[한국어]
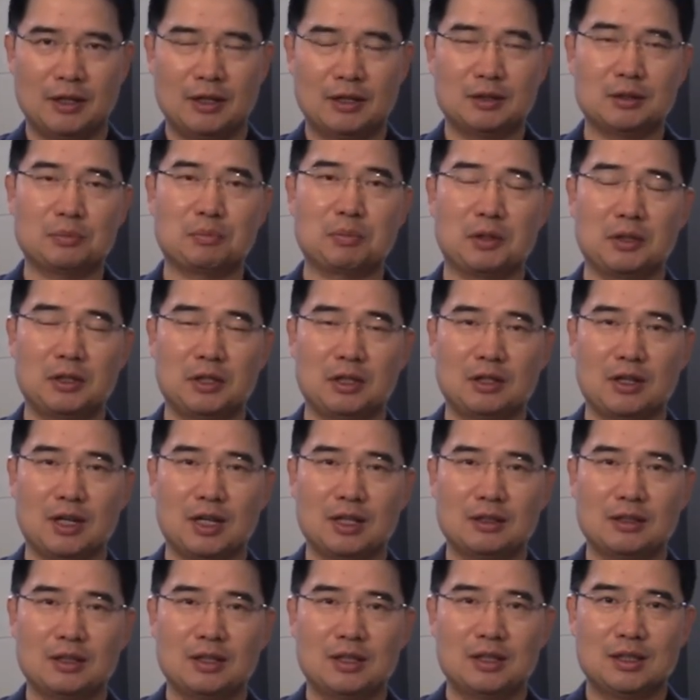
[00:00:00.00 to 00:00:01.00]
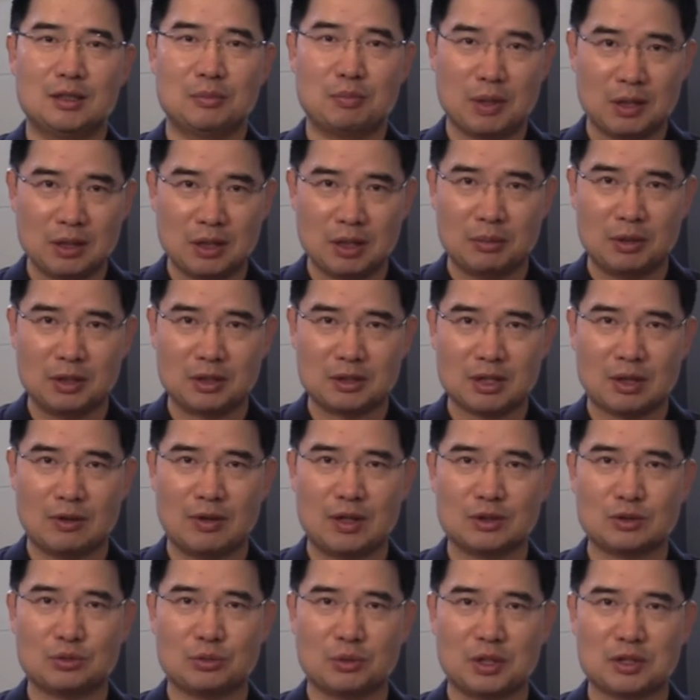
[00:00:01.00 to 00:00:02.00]
특별히 이러한 이 팬데믹
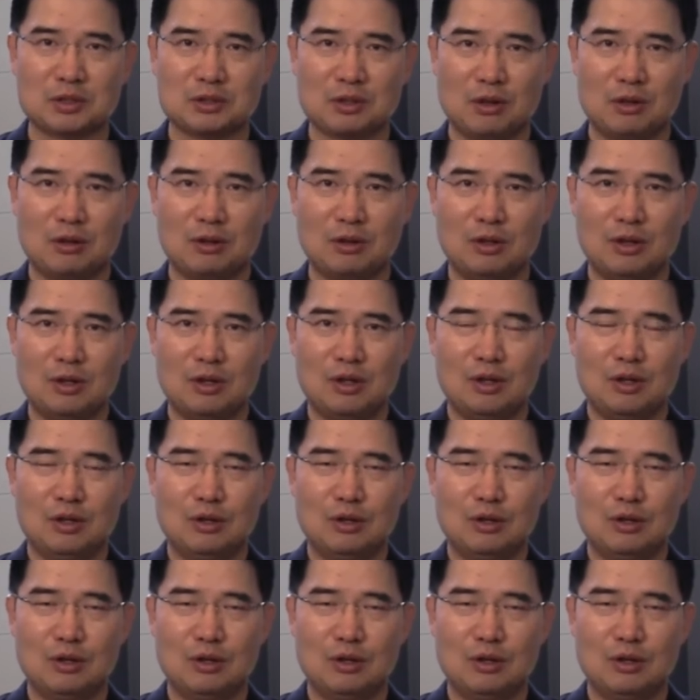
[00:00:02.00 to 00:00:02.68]
상황 속에서